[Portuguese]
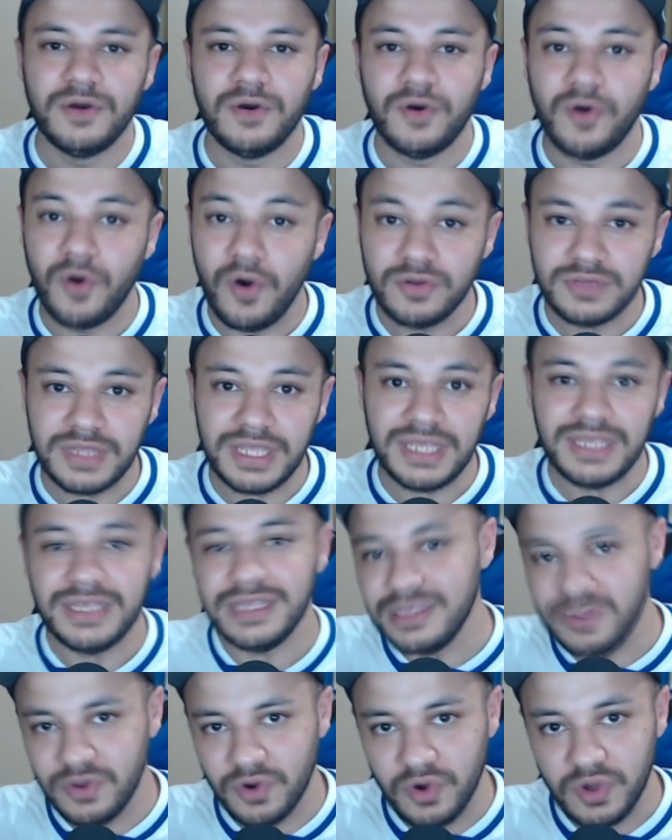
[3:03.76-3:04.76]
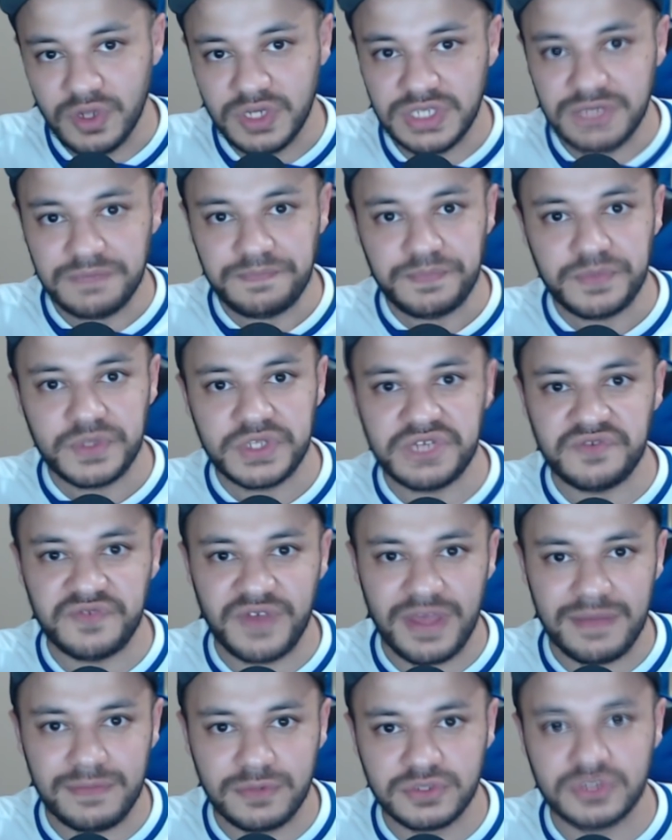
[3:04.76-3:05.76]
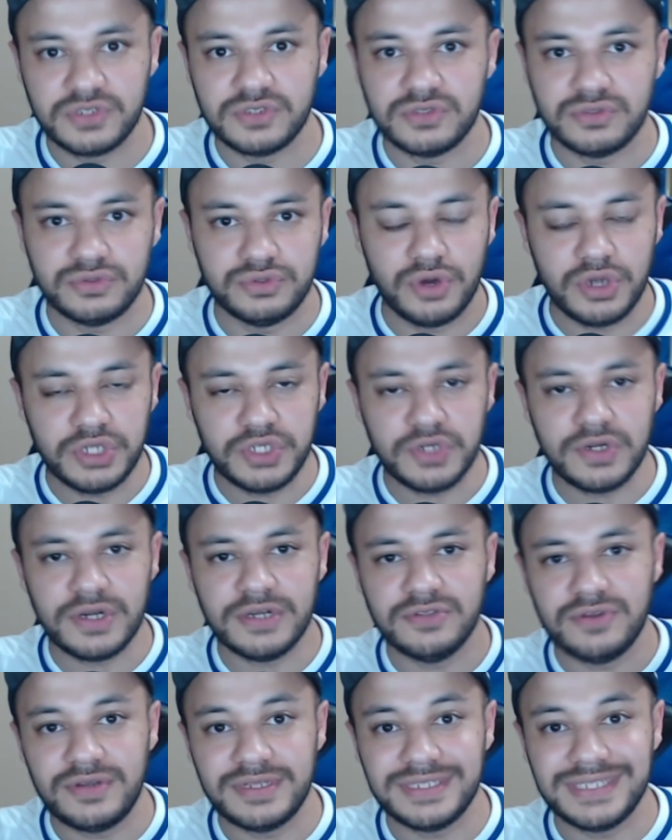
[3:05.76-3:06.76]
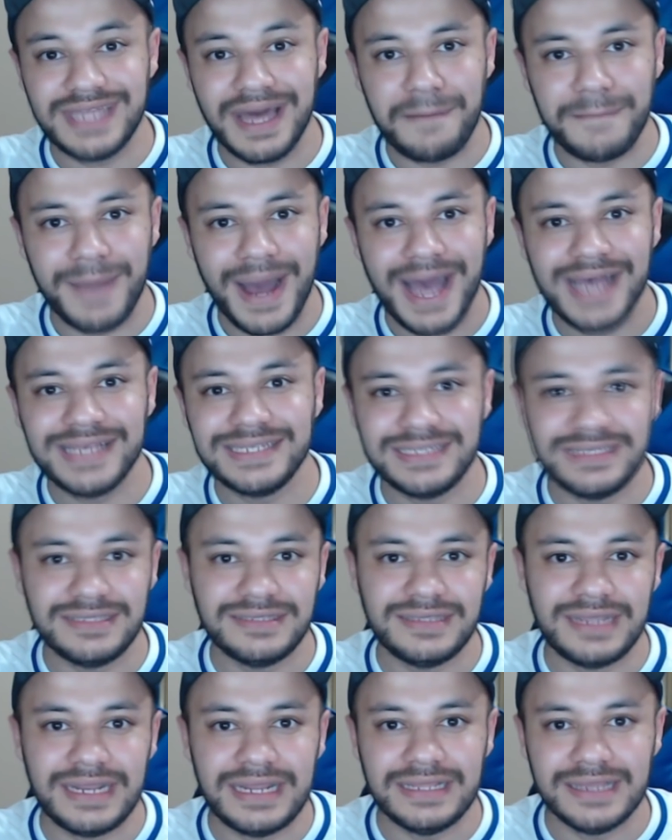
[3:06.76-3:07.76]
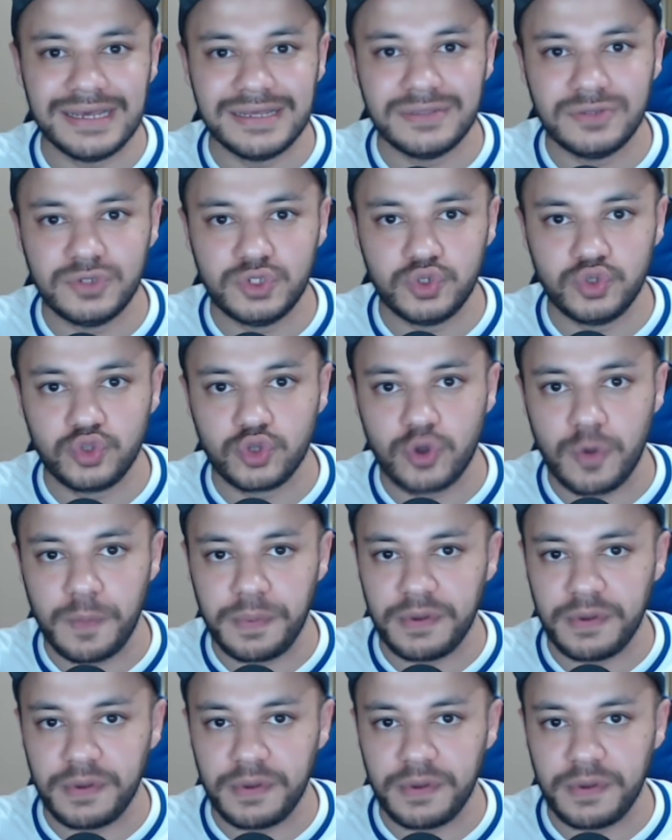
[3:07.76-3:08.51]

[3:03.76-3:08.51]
ontem e hoje tivemos dois jogadores da base treinando junto com o